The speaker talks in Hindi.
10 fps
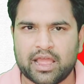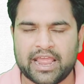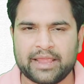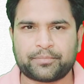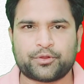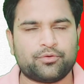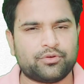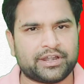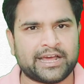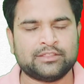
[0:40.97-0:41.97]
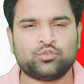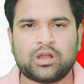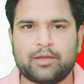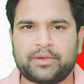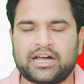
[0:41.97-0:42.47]
ऐप को डाल
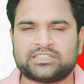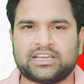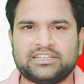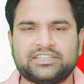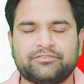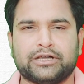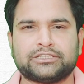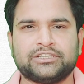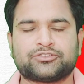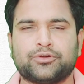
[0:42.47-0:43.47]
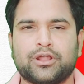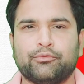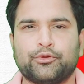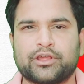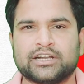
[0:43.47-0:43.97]
दूंगा आसानी से वहां से इसको
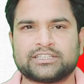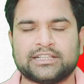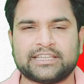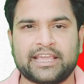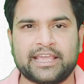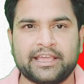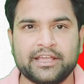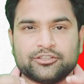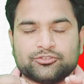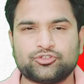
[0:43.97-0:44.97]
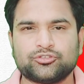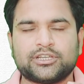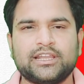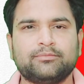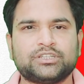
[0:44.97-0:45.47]
डाउनलोड कर सकते हैं तो दोस्तों
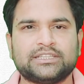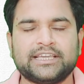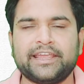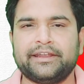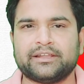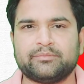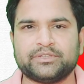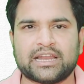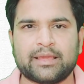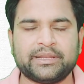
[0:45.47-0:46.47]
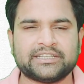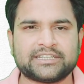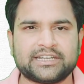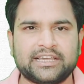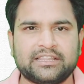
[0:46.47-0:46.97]
चलिए हम चलते हैं एयरटेल मित्र
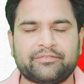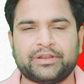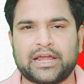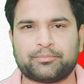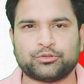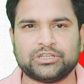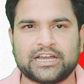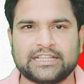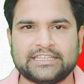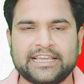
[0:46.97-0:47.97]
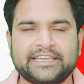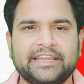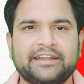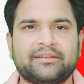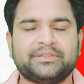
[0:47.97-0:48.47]
एप्लीकेशन के के अंदर फिर आपको दिखाते हैं
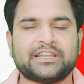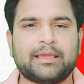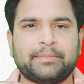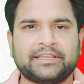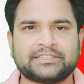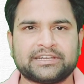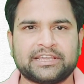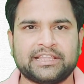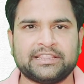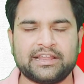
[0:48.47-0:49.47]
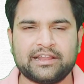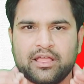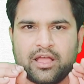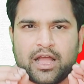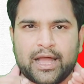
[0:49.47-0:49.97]
कि एयरटेल मित्र एप्लीकेशन के अंदर
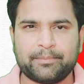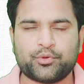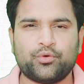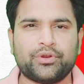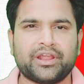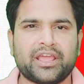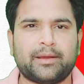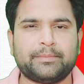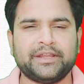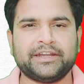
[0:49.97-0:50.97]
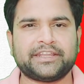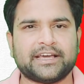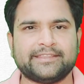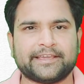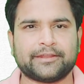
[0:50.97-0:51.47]
आपको नया अपडेट
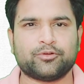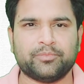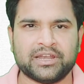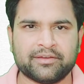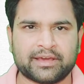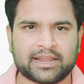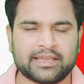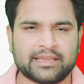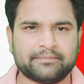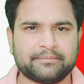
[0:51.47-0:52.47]
क्या देखने को मिलने वाला है